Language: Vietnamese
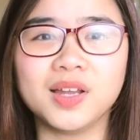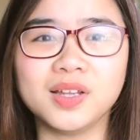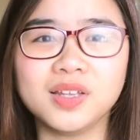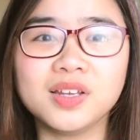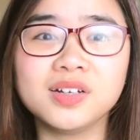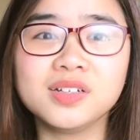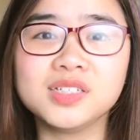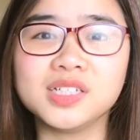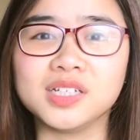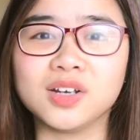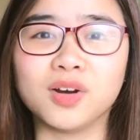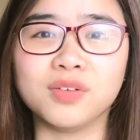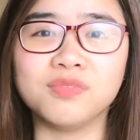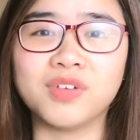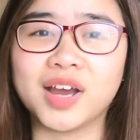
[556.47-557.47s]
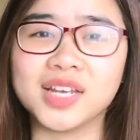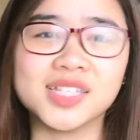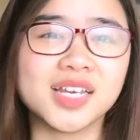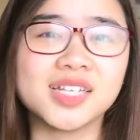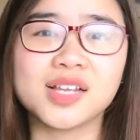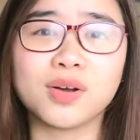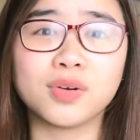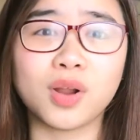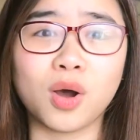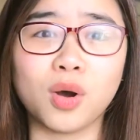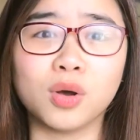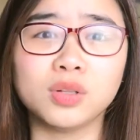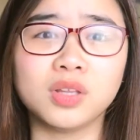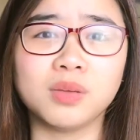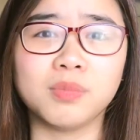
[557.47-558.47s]
nhưng chỉ còn vài giây sau
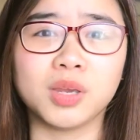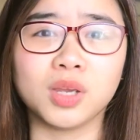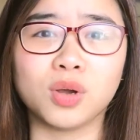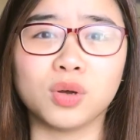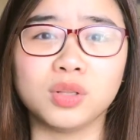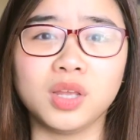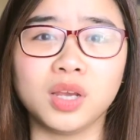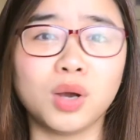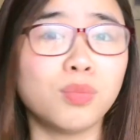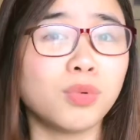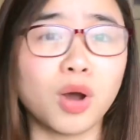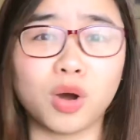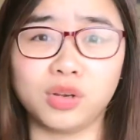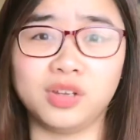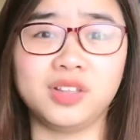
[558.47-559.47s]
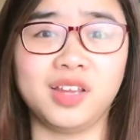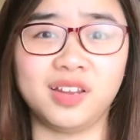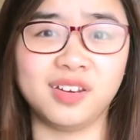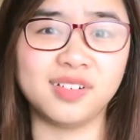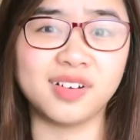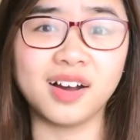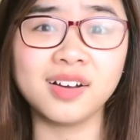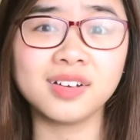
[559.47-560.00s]
đó thì mình có thể không còn như thế nữa.